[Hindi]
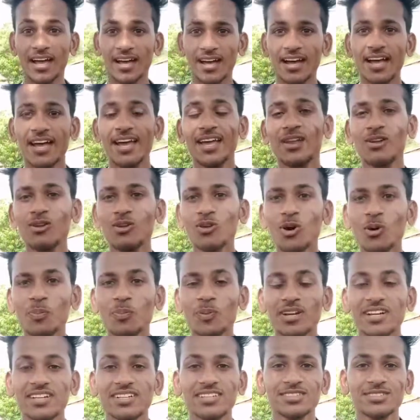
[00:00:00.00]
हेलो
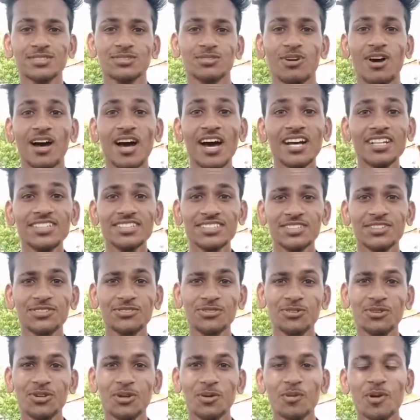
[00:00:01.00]
फ्रेंड्स तो आज की इस
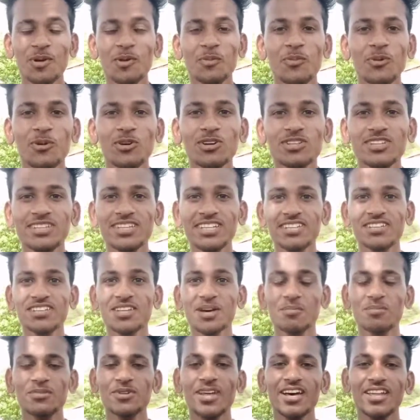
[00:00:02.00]
वीडियो में बहुत ही
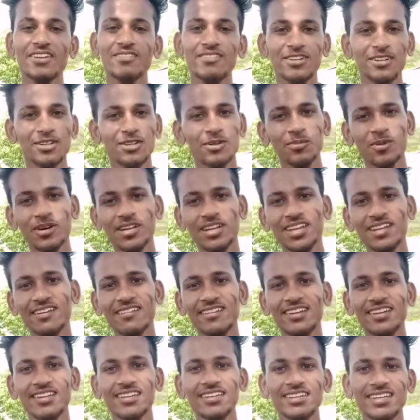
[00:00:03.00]
दमदार वीडियो बनने
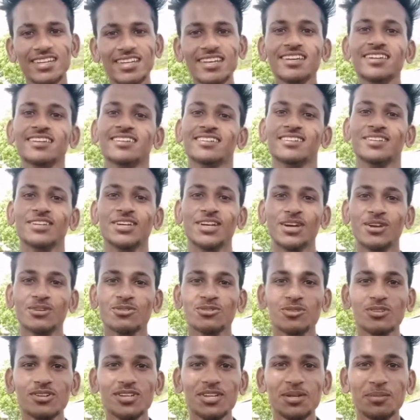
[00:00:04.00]
वाली है
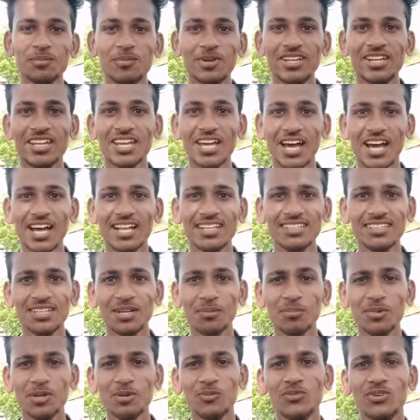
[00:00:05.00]
क्योंकि मैंने आज ही
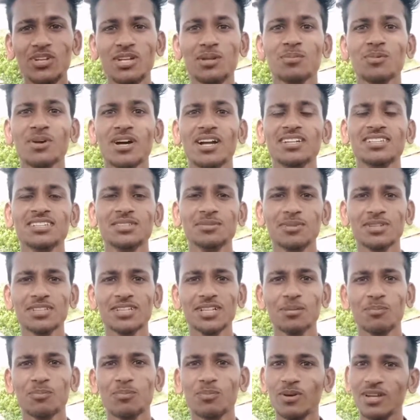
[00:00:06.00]
अपने फ्लिपकार्ट से
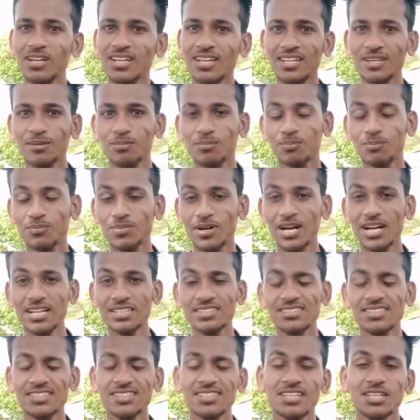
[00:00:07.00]
मतलब पहले पाँच
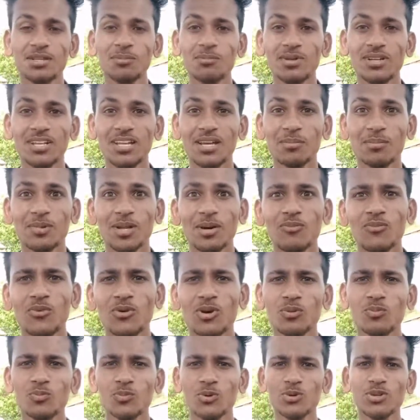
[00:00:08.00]
छः दिन पहले अपना
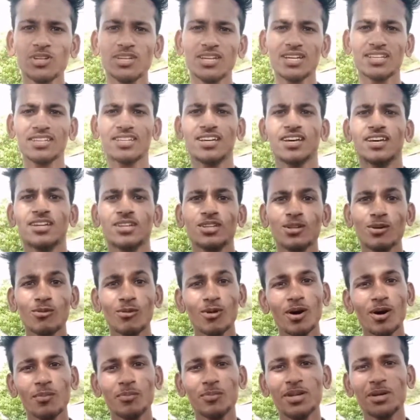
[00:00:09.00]
फ़ोन बुक किया था तो वो
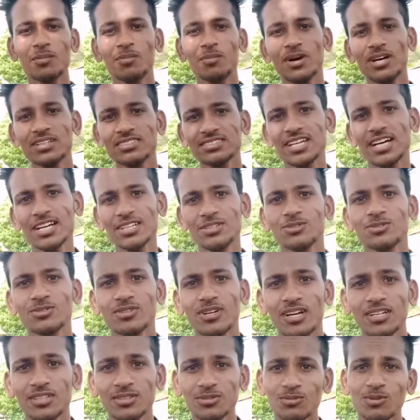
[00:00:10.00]
अपने पास आ चुका
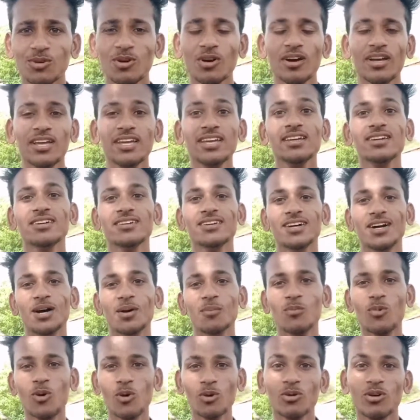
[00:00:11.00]
है तो वो है
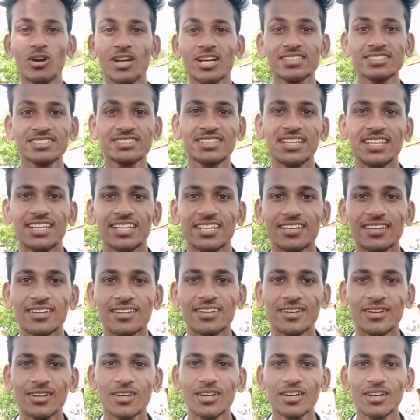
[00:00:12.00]
पोको एक्स थ्री
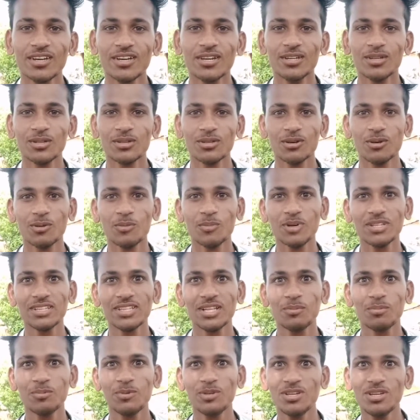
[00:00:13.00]
तो
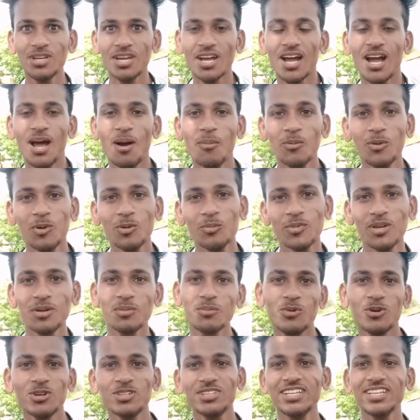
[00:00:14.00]
मतलब कि आपको मैं
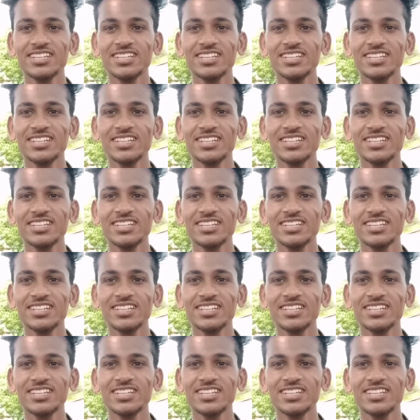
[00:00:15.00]
बहुत ही